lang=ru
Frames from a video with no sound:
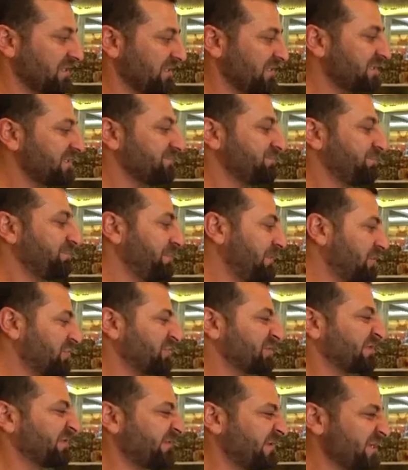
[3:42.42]
и
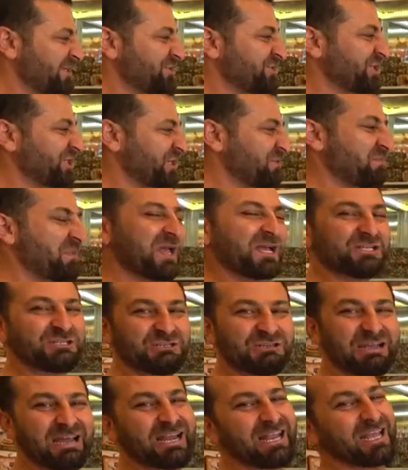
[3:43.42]
плюс свежий,
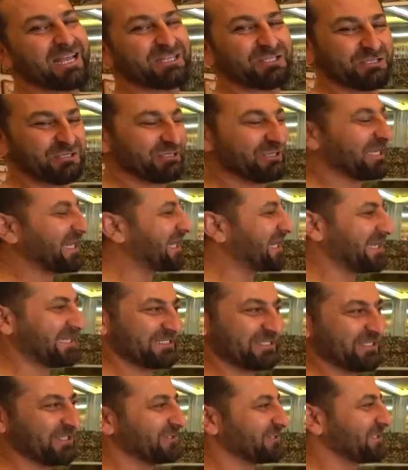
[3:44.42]
кипящий, горячий,
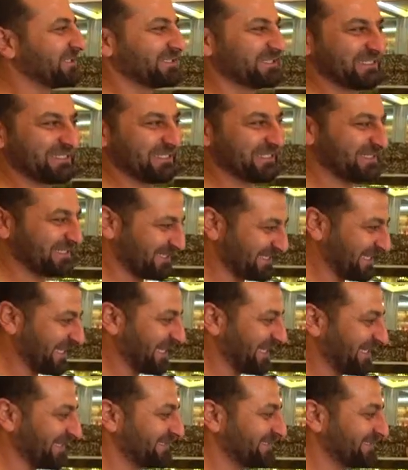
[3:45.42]
гарантия это. Да.